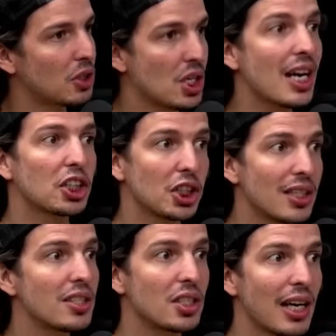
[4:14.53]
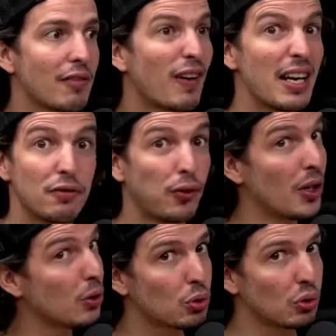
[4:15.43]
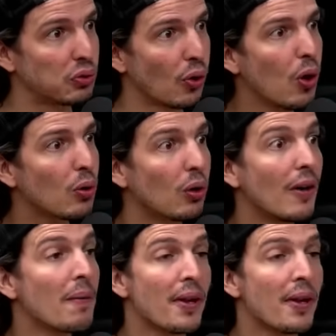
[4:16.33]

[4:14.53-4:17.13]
Tinha a chance de levar e foi no sufoco.